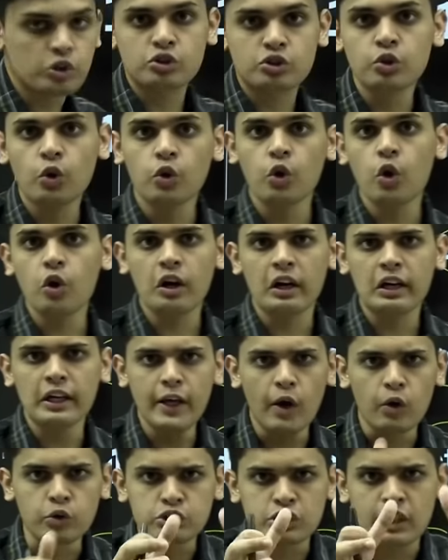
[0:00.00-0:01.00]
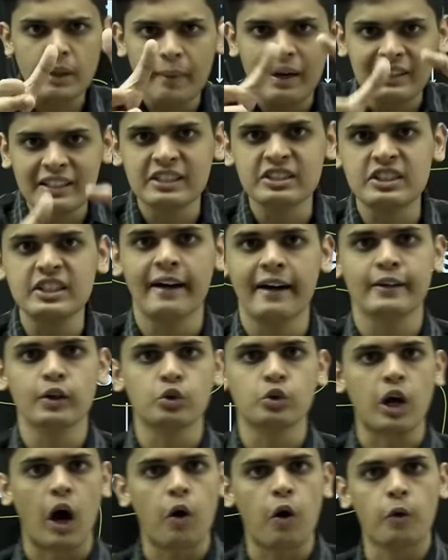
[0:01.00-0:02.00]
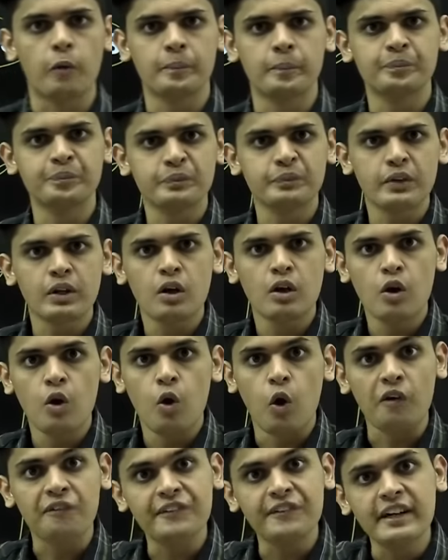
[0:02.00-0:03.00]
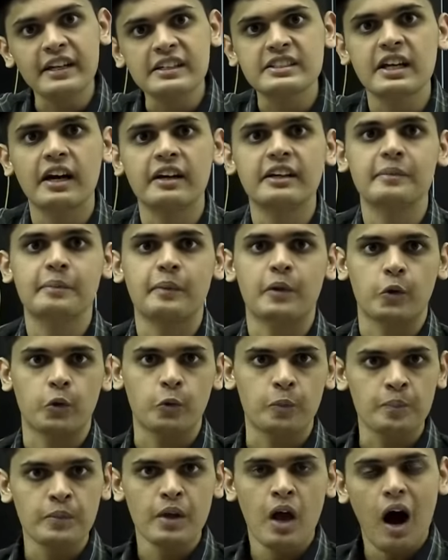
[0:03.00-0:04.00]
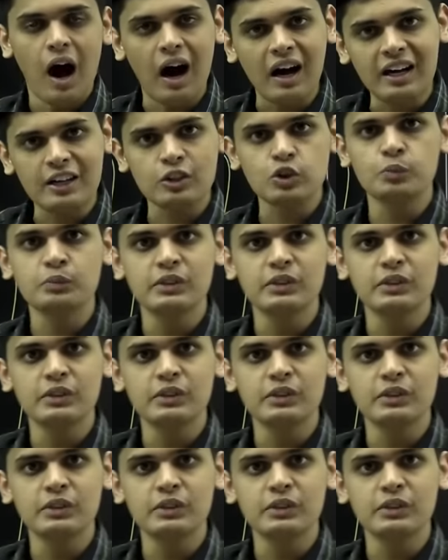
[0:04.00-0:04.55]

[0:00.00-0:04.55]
दोनों कर लिए उसके बाद एनसीआरटी e उठाओ और फिर एनसीआरटी पढ़ो अगर तुमने